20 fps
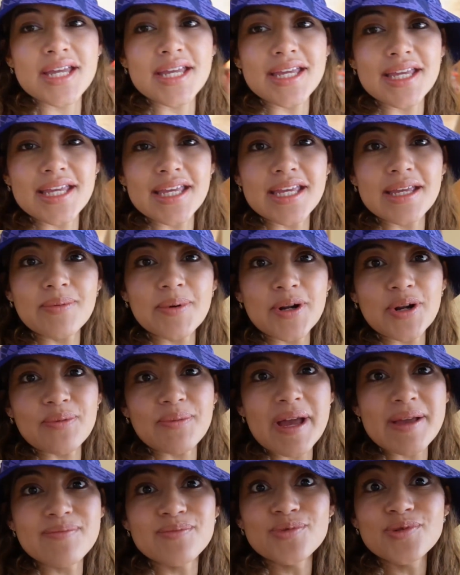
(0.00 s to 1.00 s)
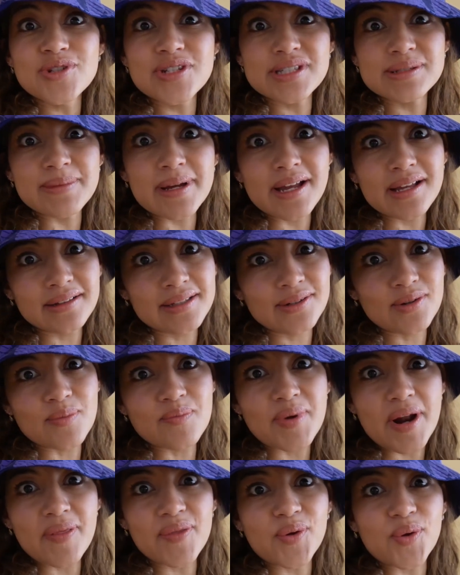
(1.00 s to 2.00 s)
Y bueno, hay muchísima gente
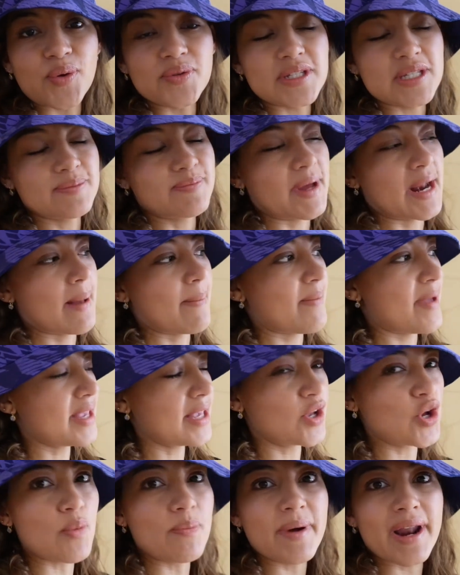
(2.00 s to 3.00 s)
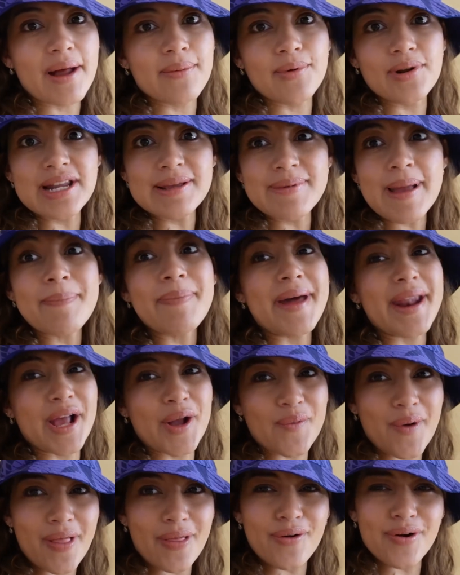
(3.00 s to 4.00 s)
comprando cosas para México, para Bolivia, para
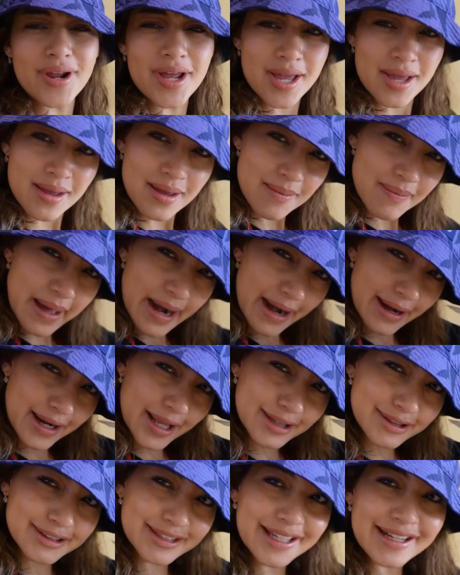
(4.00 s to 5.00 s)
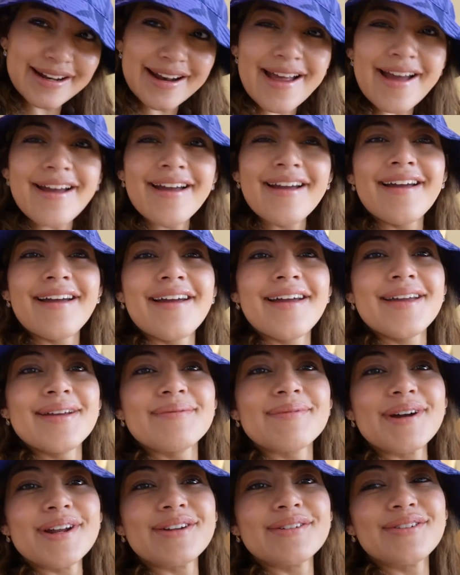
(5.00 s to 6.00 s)
Ecuador, para Argentina.
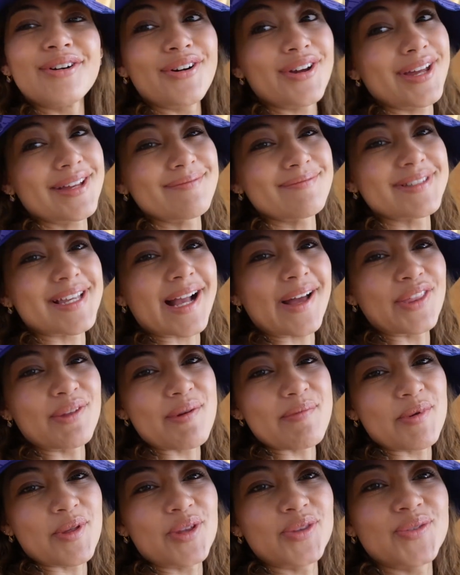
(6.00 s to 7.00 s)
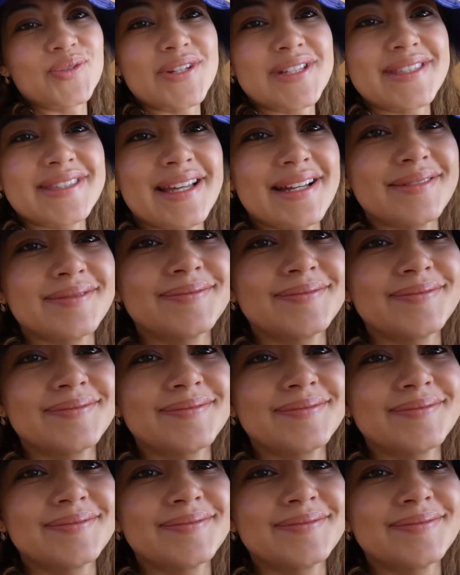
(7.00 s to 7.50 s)
Bueno, hoy sacando mi modo turista.